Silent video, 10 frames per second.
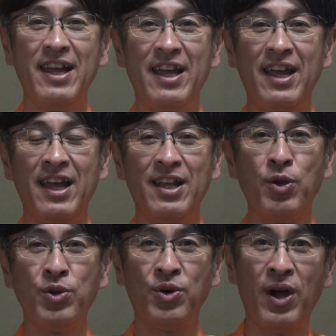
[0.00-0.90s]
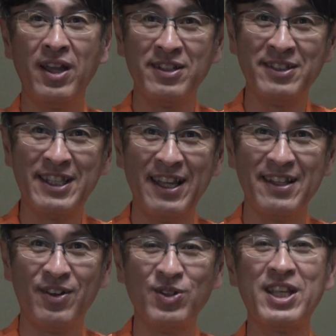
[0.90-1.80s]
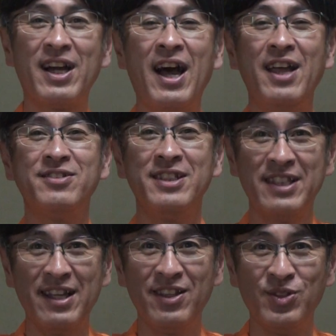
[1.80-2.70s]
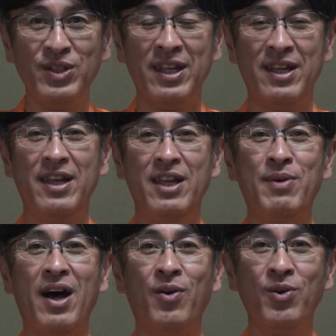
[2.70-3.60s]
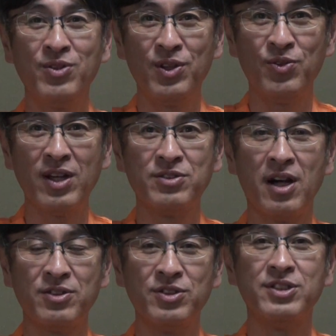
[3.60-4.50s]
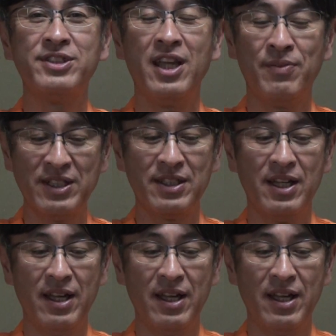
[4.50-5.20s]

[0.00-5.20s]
え東京早く行きたい大阪早く行きたいっていうふうに今本当にワクワクしています。